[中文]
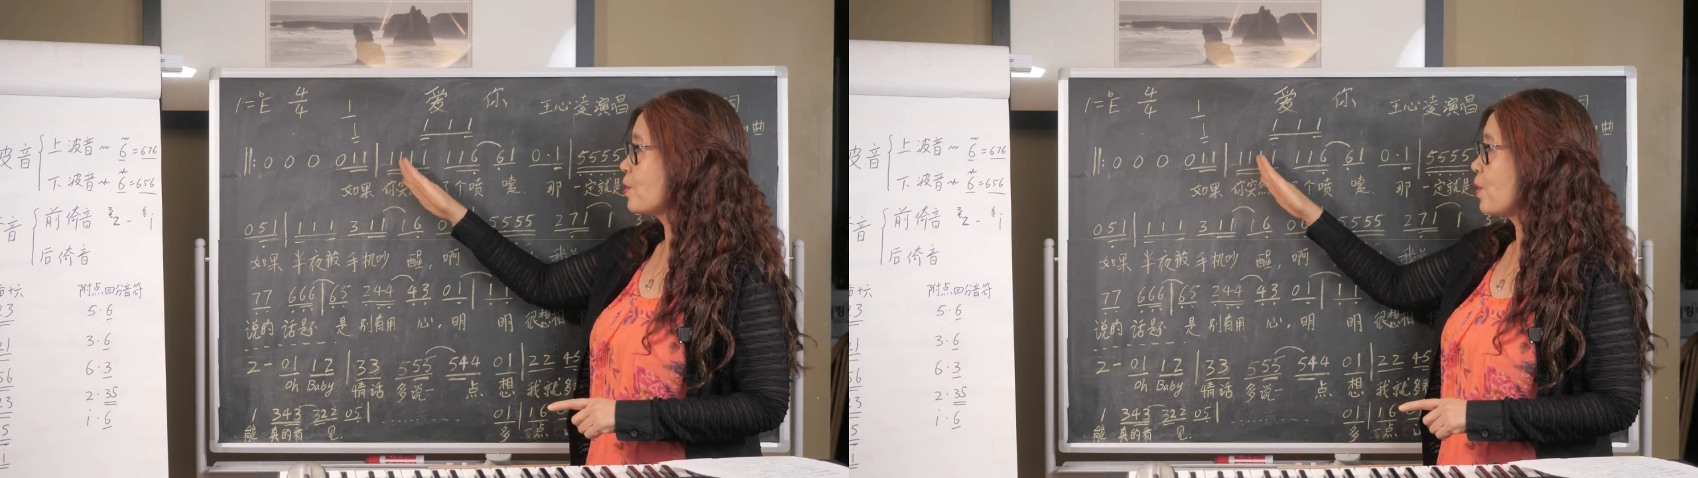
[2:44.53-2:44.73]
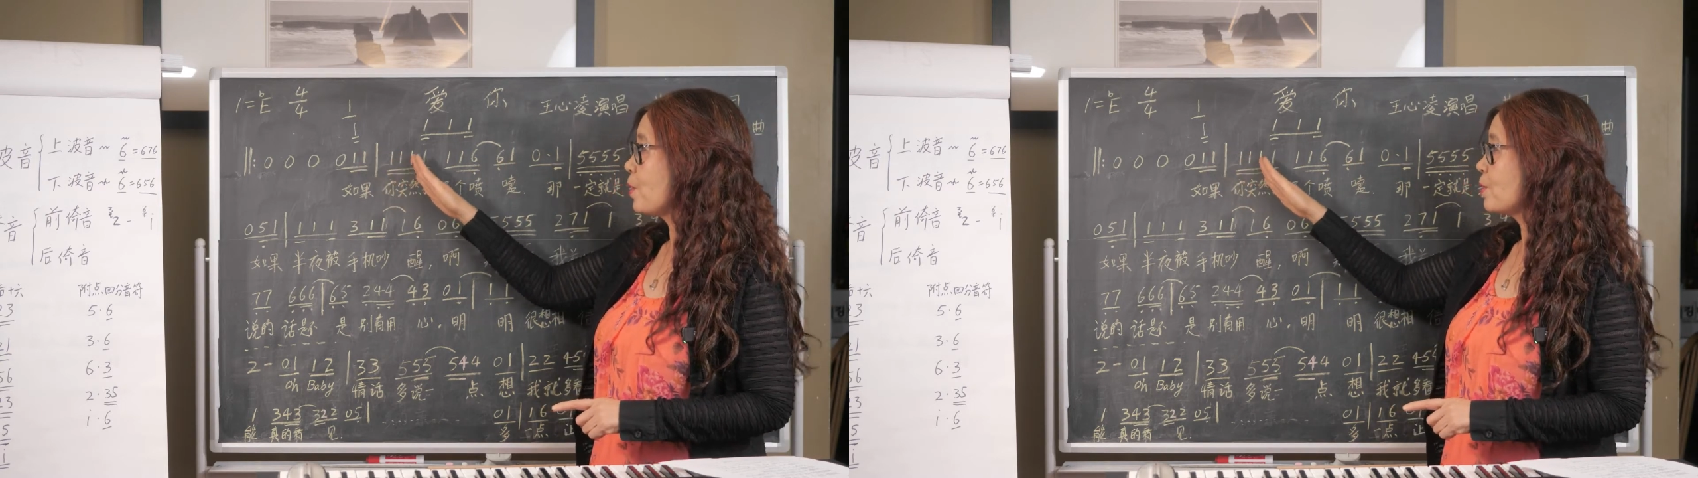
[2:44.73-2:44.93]

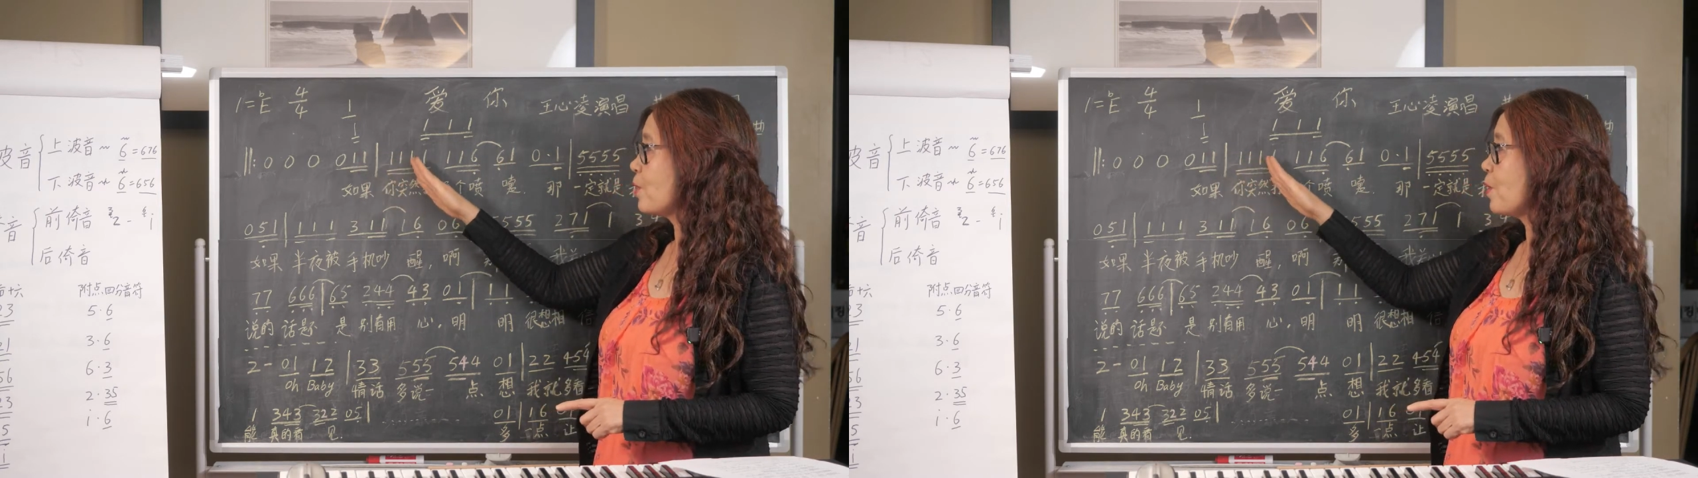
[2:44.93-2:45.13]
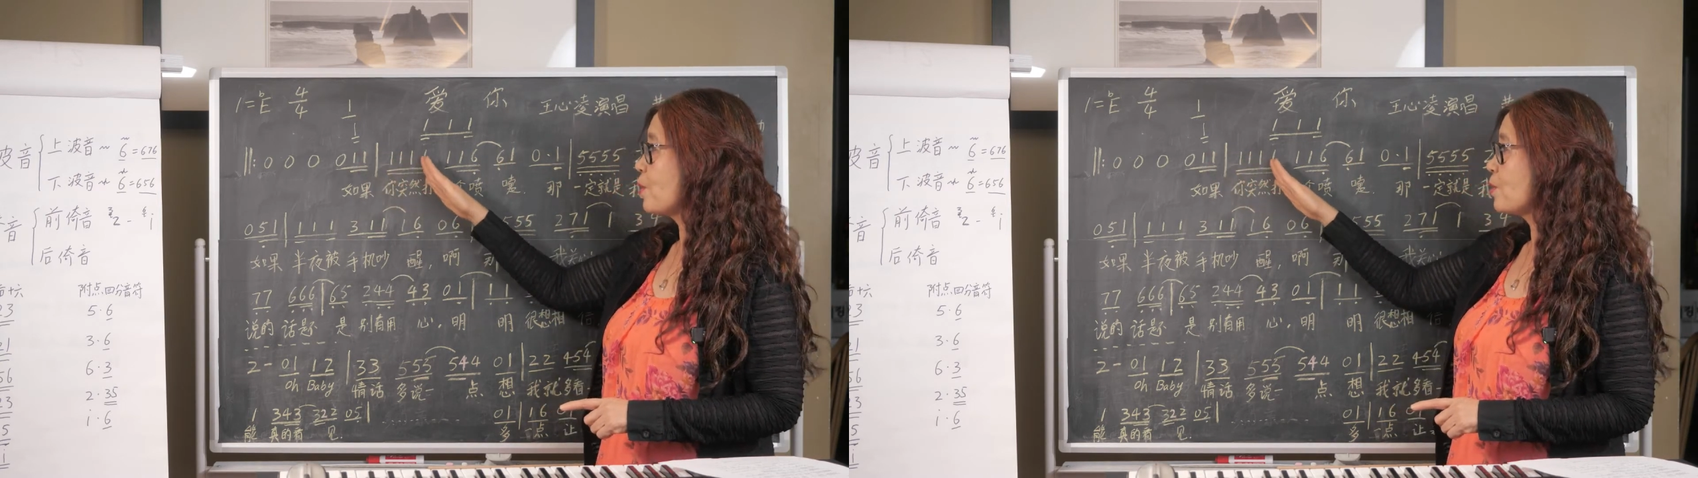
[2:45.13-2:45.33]
哆
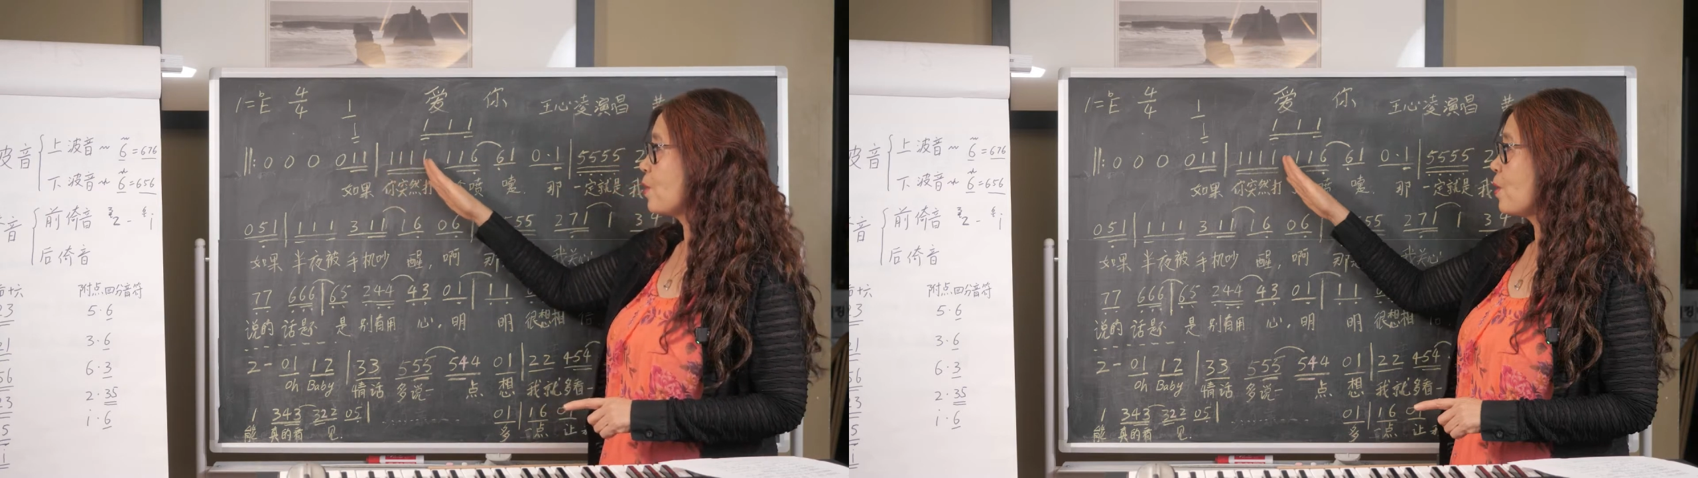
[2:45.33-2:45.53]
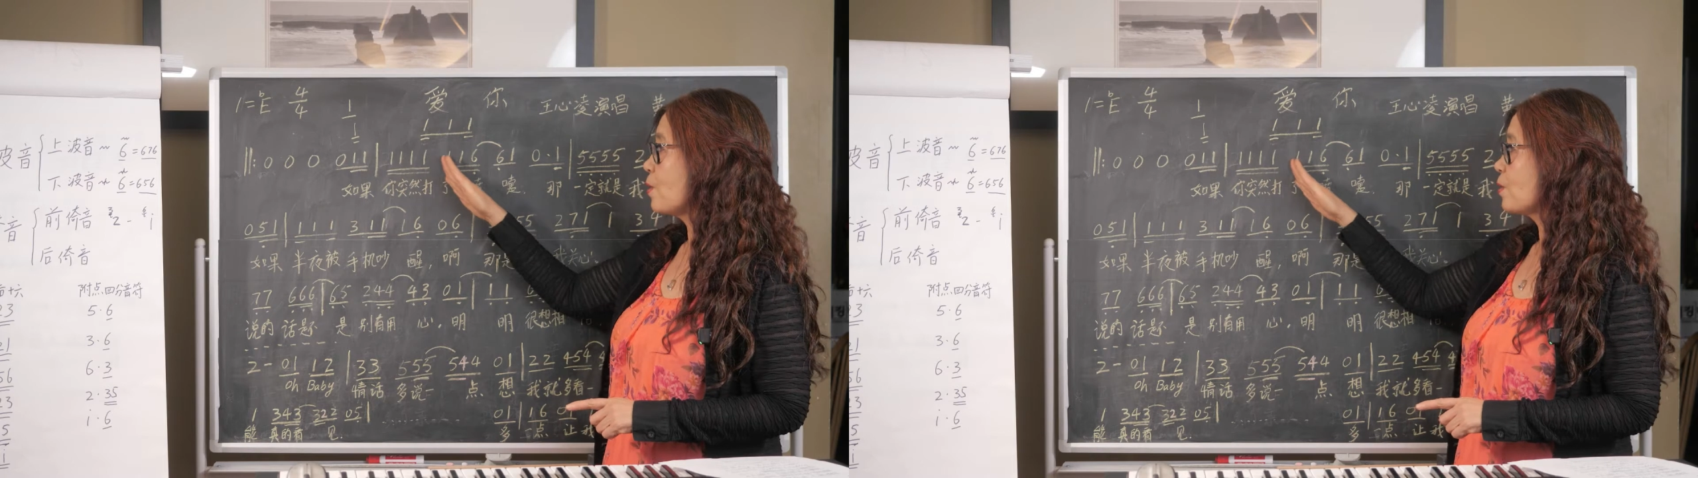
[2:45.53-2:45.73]
哆
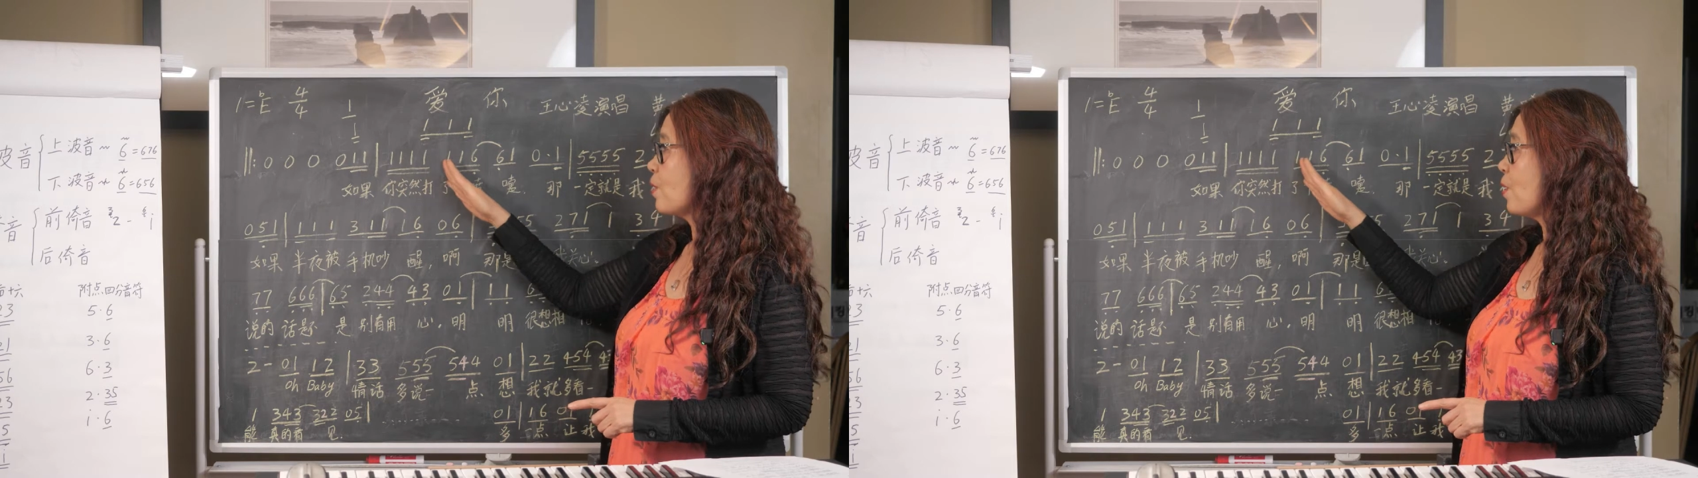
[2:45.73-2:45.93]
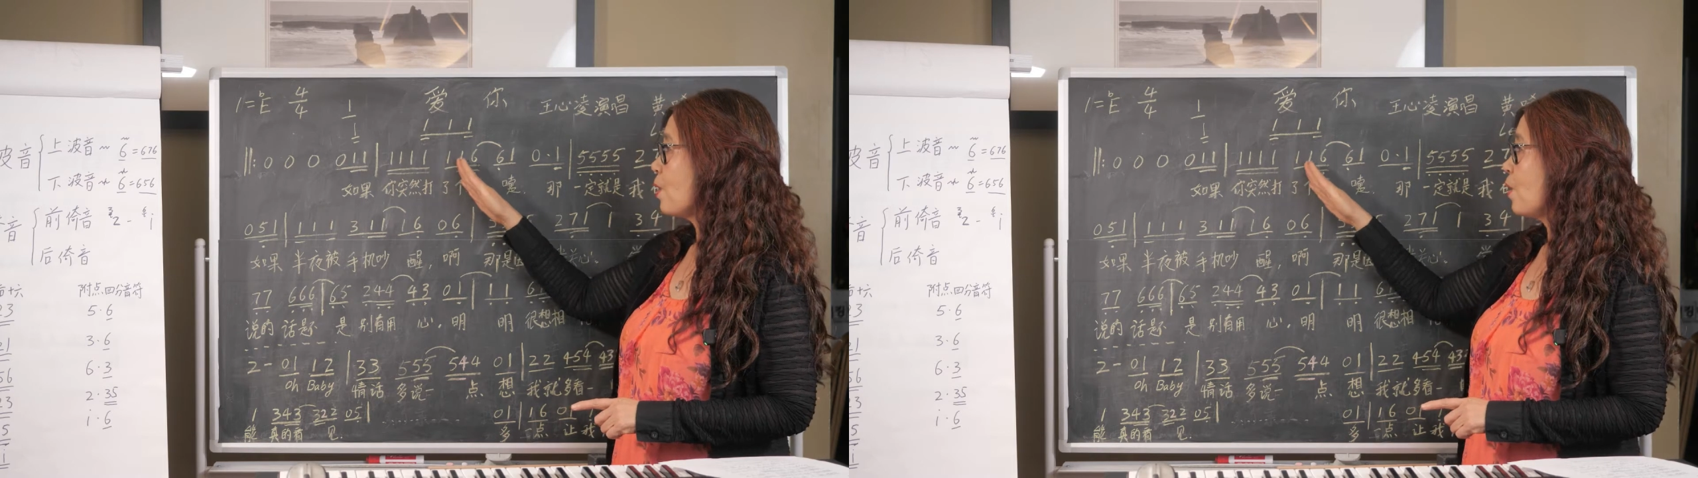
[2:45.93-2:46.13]
哆
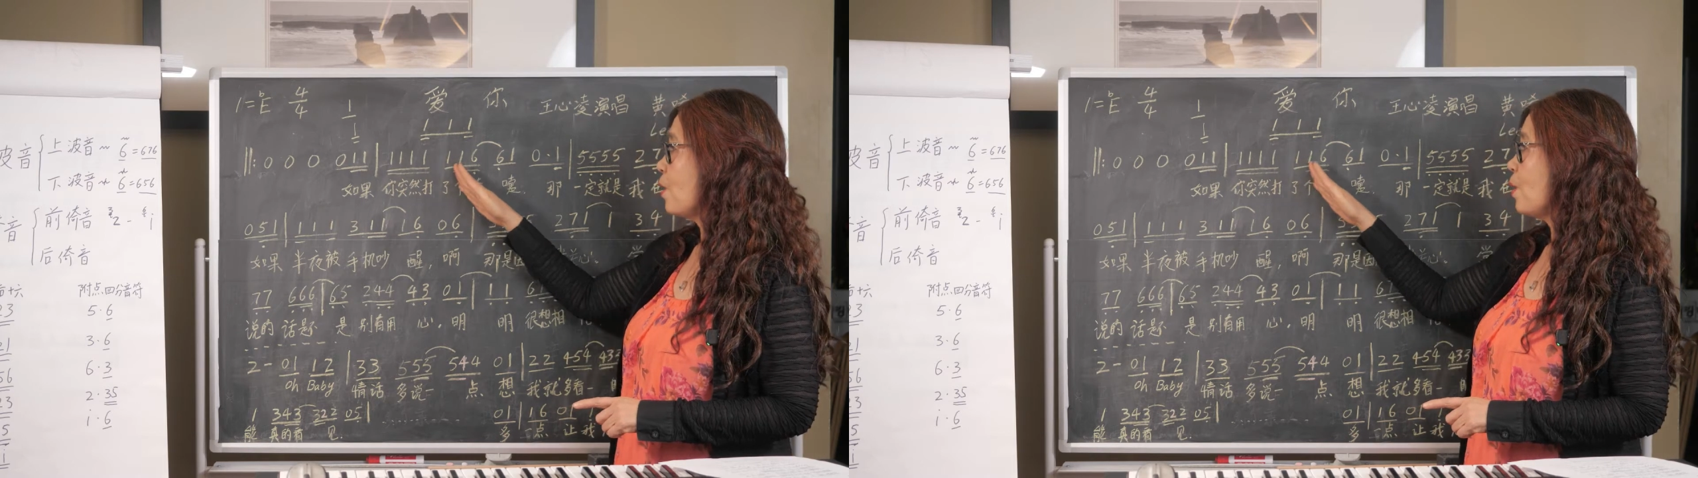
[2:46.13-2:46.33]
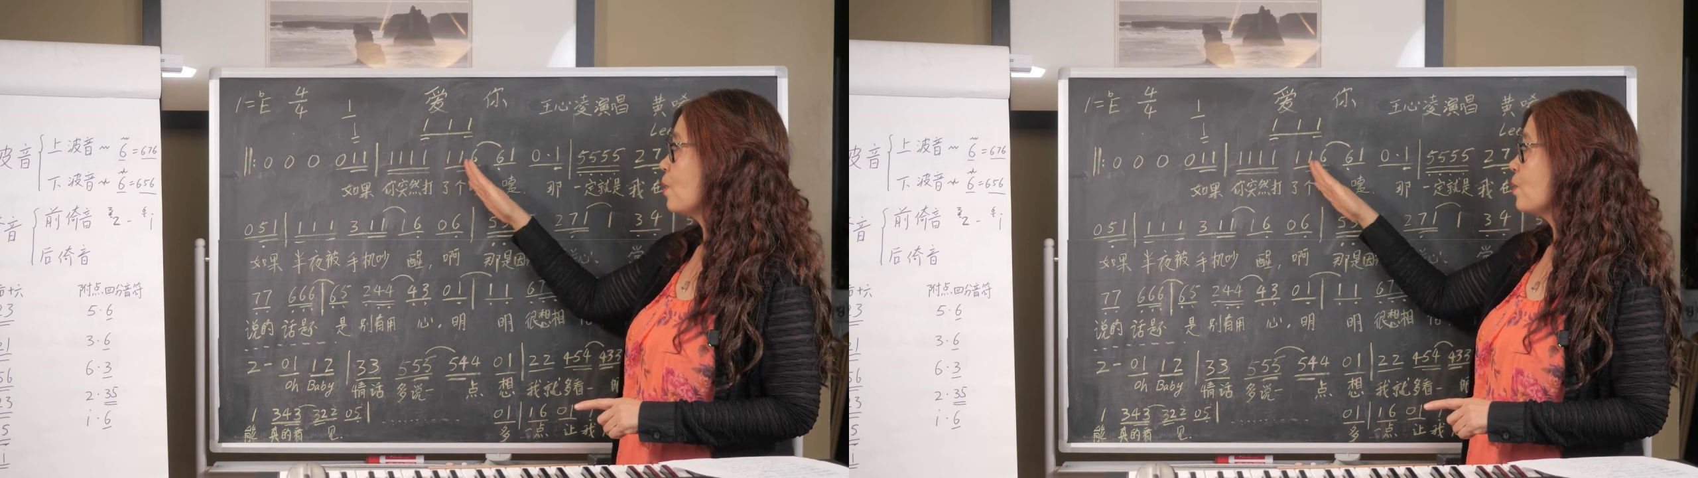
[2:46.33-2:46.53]

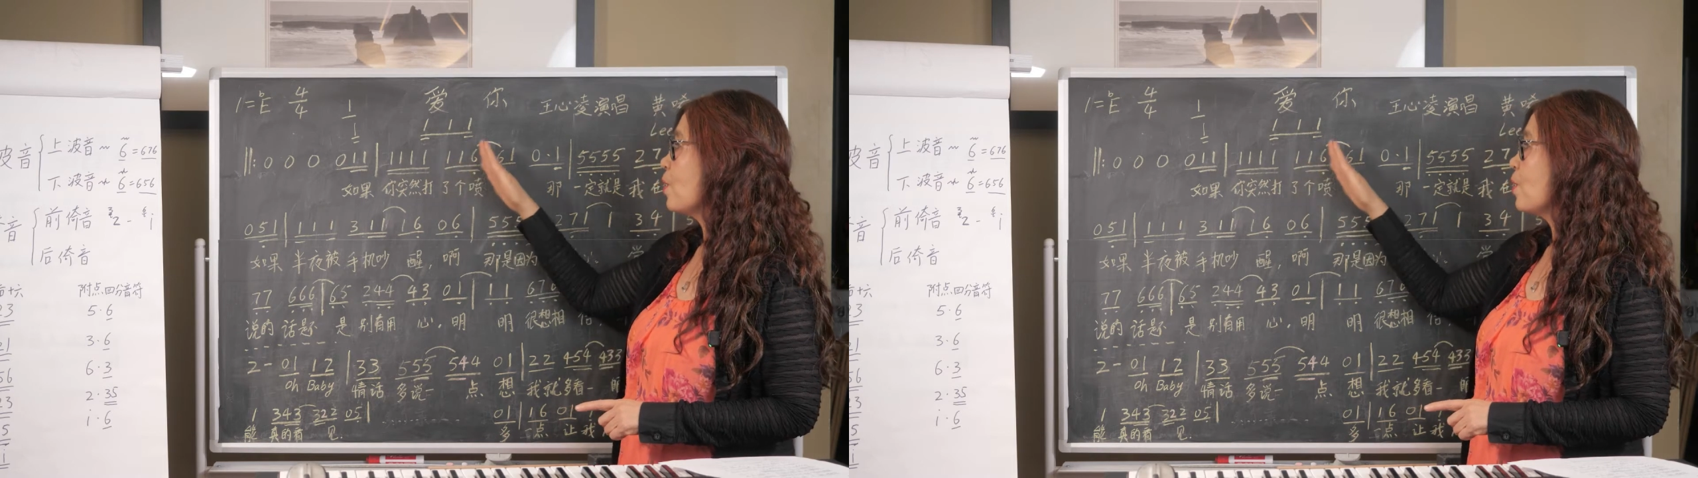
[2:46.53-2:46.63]
哆